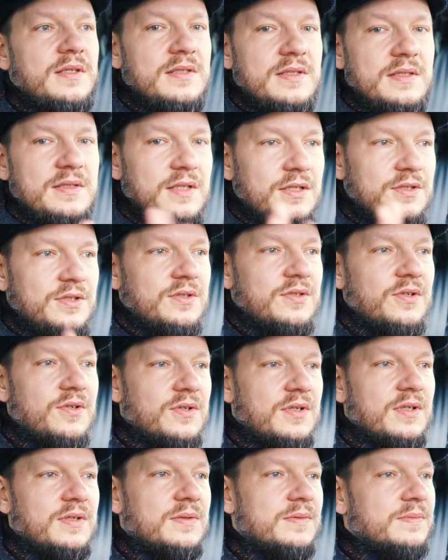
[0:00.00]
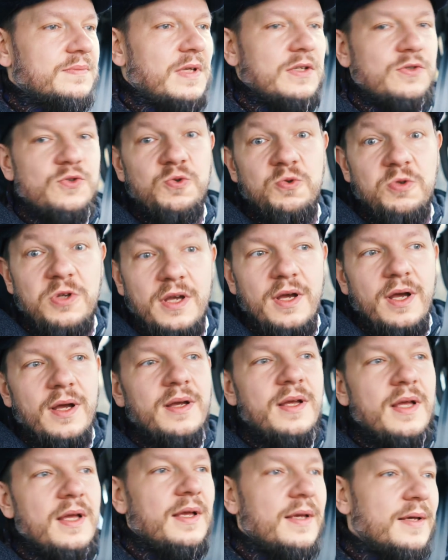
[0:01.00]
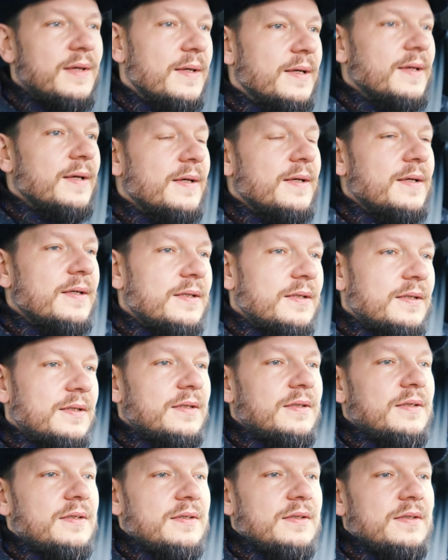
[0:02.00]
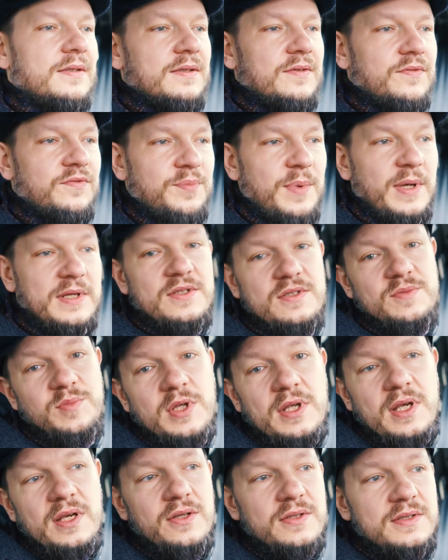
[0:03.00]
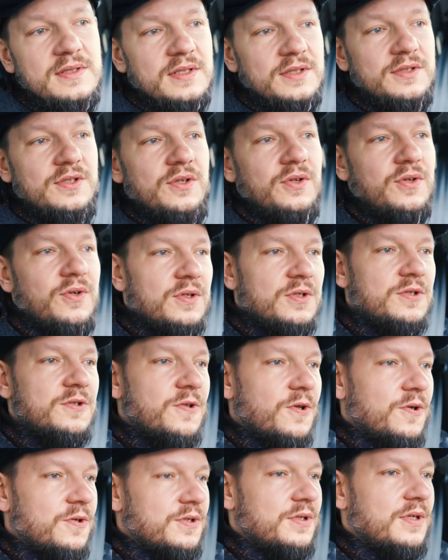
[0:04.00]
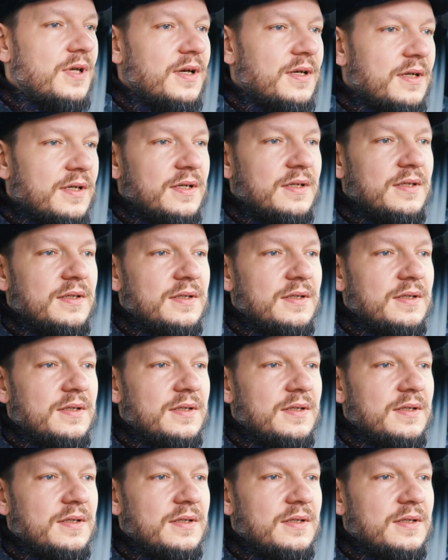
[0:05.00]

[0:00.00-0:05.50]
na zasadzie trochę na czuja w bardzo zmieniających się okolicznościach.